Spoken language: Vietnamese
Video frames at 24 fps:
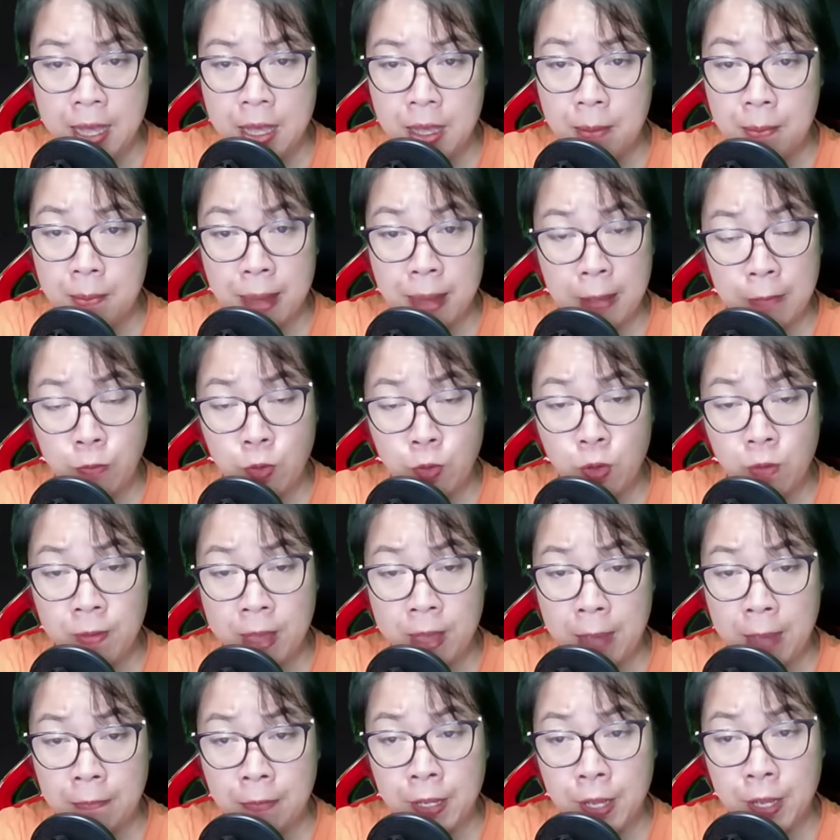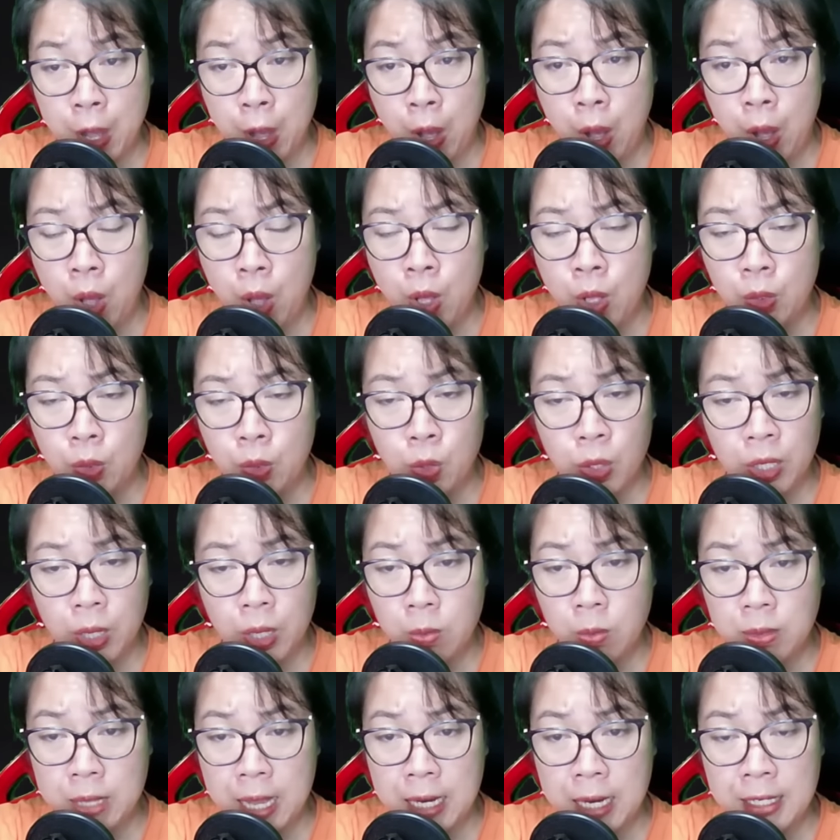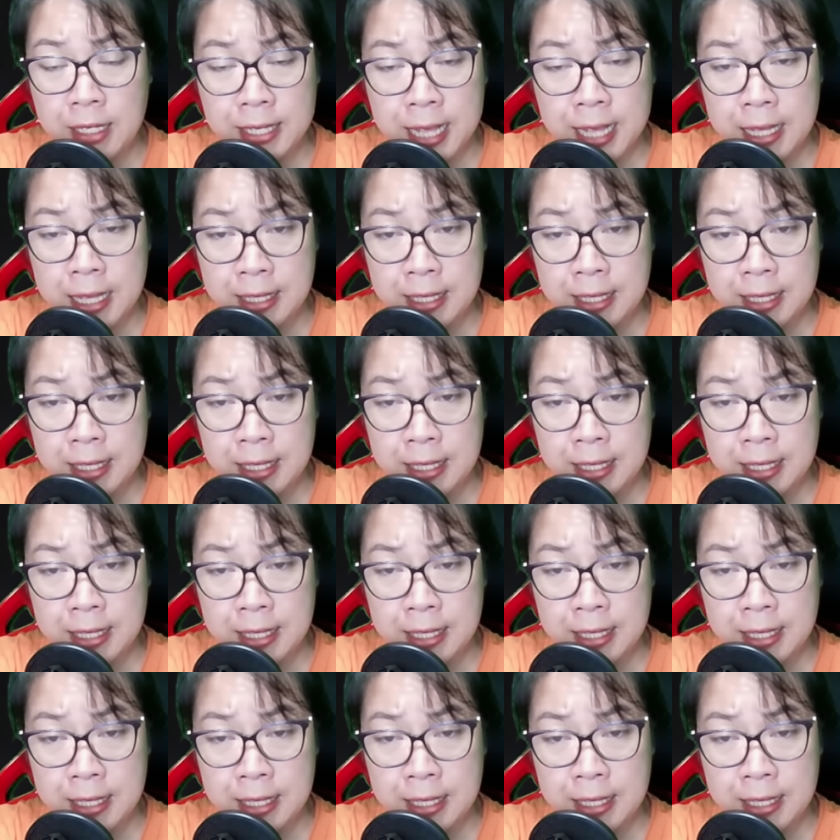Mãi vui vẻ với họ, tôi không nhận ra